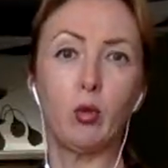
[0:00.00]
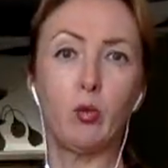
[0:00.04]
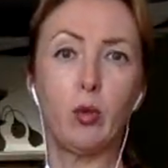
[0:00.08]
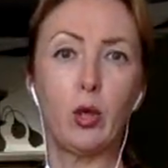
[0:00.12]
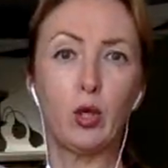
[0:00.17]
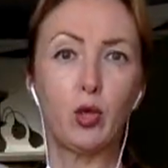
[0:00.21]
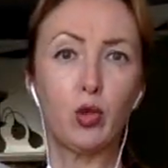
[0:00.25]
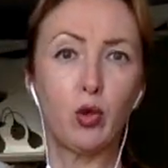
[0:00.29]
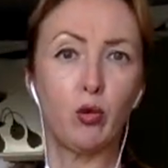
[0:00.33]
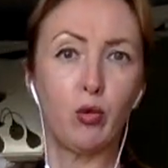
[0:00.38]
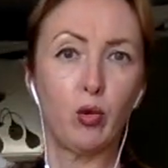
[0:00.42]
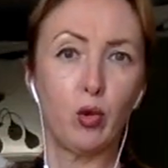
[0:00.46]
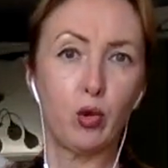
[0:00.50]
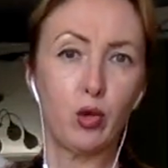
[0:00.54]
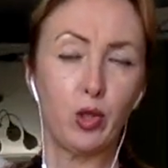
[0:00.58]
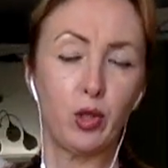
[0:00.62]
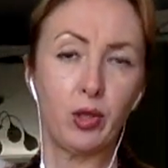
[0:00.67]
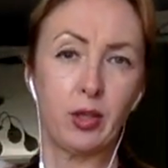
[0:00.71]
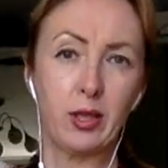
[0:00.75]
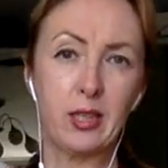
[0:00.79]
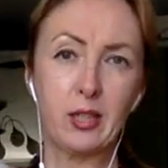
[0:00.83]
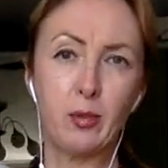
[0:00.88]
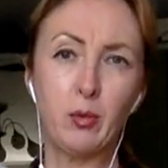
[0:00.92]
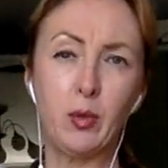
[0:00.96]
небольшого
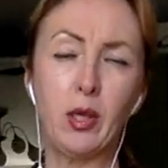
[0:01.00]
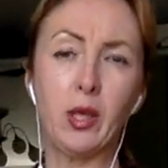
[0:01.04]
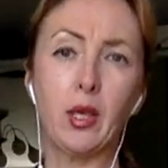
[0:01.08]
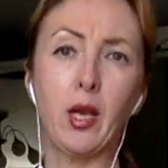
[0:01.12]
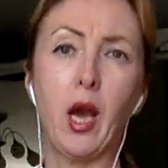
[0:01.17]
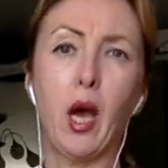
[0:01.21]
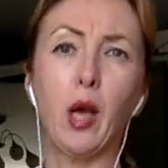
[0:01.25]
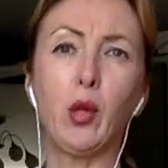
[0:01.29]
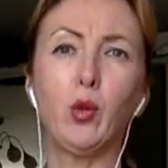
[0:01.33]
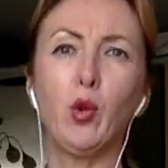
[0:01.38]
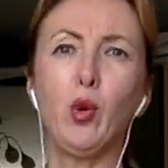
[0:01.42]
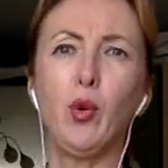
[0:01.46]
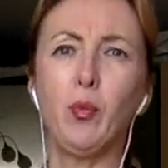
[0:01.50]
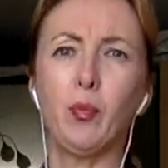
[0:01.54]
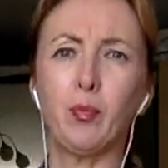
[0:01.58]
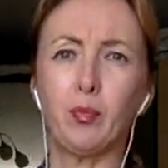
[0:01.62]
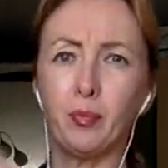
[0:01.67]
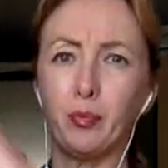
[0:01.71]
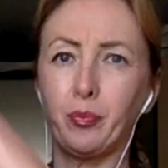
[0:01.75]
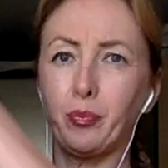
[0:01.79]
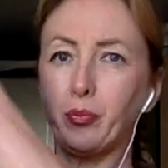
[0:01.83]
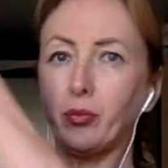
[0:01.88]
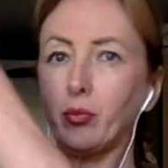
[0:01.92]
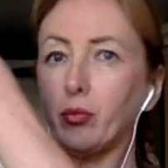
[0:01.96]
очень размера, оно
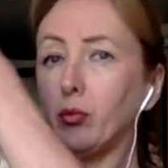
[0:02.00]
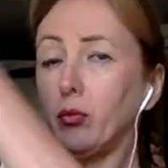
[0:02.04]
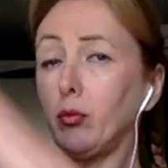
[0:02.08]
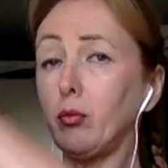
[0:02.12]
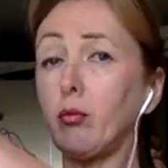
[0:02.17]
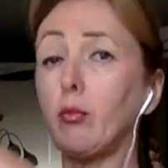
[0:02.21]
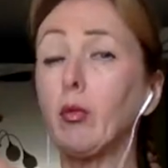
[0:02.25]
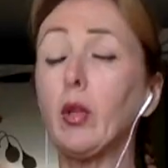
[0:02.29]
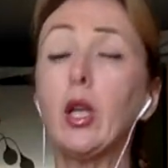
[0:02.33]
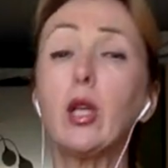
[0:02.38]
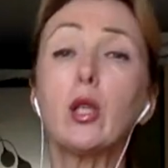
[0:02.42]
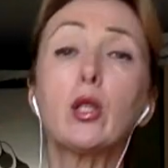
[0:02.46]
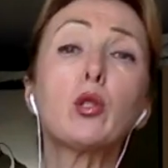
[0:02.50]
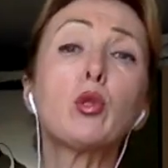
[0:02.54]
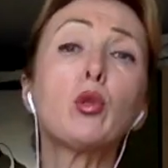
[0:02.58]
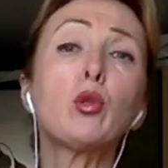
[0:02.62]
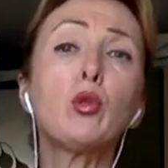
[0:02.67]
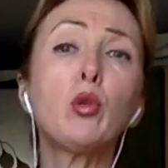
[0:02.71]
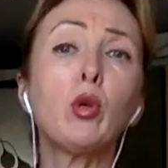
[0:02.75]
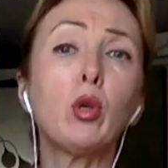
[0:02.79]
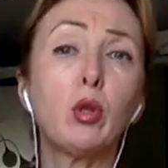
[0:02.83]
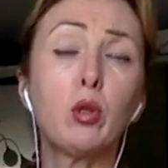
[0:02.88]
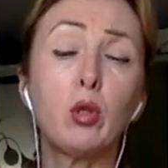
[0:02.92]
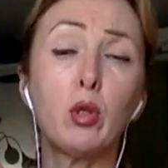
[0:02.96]

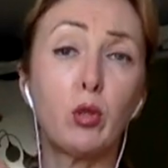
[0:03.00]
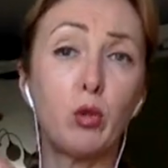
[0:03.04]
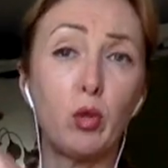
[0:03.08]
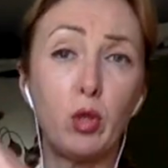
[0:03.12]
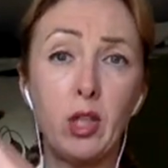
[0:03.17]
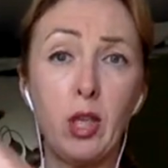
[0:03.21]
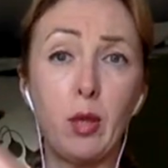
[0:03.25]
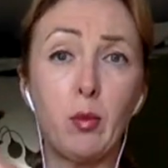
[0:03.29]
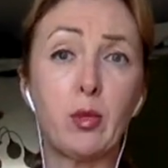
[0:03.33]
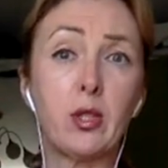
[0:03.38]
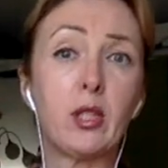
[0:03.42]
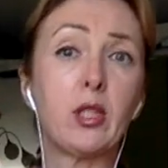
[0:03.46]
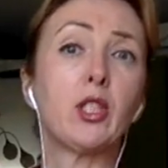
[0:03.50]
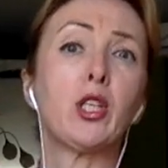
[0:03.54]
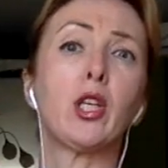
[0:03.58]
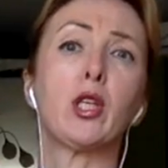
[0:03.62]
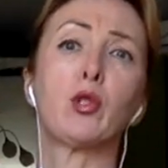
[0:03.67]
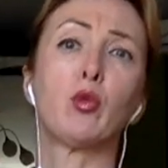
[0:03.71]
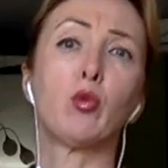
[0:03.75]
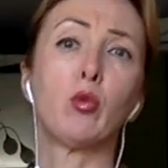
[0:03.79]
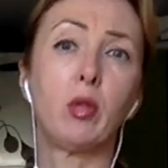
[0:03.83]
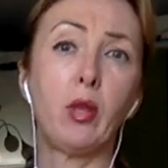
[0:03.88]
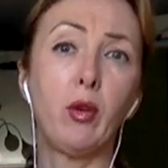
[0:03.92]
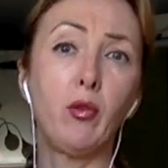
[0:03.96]
140 на 170.
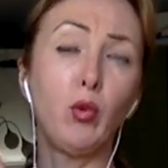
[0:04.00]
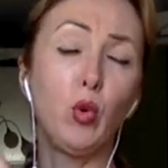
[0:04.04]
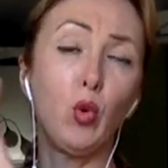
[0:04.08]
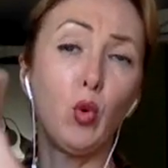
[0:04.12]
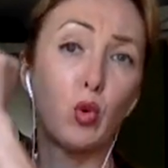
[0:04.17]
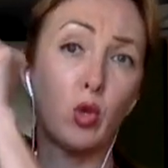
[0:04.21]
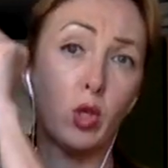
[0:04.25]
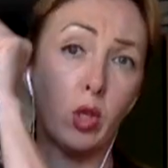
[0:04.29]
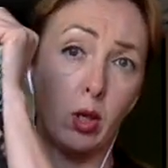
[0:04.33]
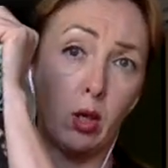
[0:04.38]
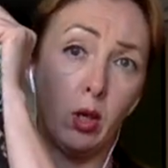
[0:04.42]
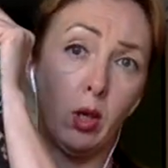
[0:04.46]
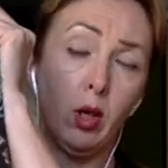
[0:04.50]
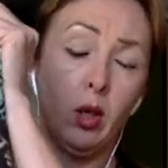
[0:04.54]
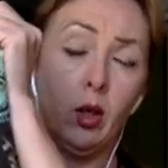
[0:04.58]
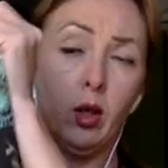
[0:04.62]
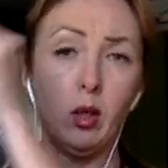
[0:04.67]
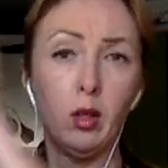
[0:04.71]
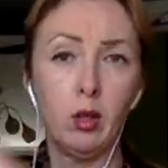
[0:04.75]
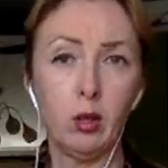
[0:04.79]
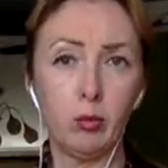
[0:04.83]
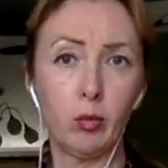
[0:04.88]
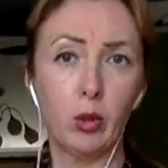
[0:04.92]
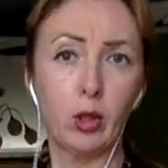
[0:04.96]
Сейчас он давно уже
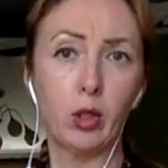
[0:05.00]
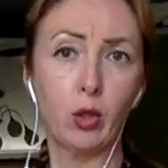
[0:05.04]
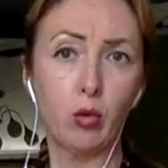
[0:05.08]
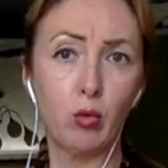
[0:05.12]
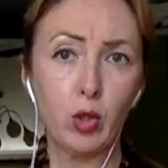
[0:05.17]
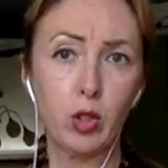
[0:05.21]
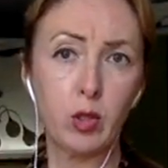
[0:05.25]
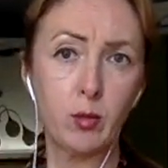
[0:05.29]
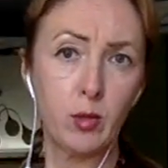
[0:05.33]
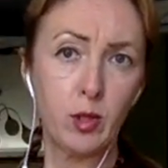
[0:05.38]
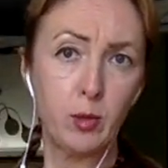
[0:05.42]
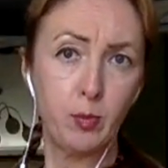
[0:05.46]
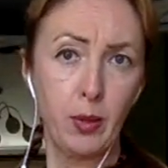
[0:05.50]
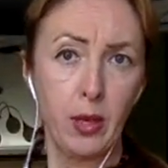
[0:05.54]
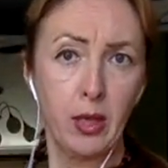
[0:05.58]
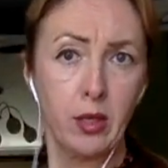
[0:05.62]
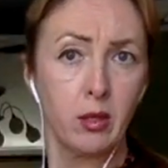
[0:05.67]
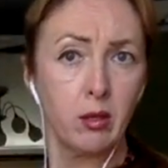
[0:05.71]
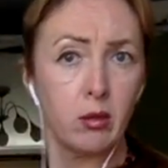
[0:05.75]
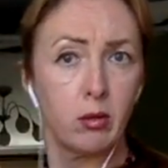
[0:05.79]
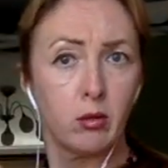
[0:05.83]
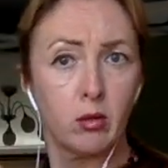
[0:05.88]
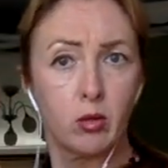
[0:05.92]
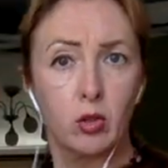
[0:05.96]
метр восемьдесят
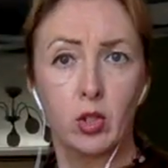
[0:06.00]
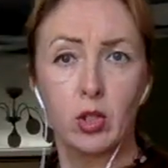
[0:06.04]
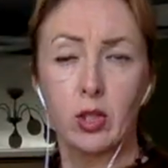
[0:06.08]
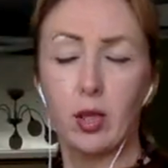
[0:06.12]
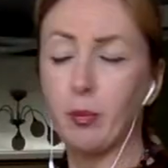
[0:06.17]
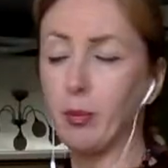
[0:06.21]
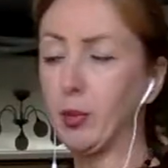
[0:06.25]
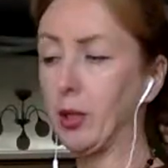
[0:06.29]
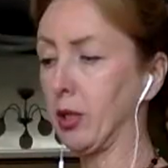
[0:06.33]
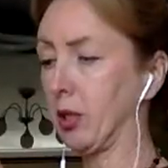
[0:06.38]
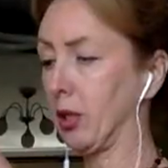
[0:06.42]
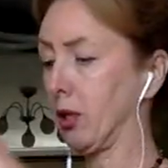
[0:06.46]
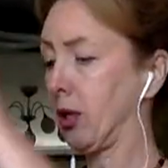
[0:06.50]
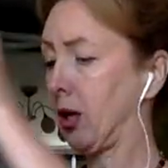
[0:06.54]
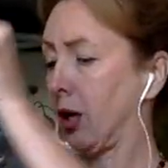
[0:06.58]
пять, жлобина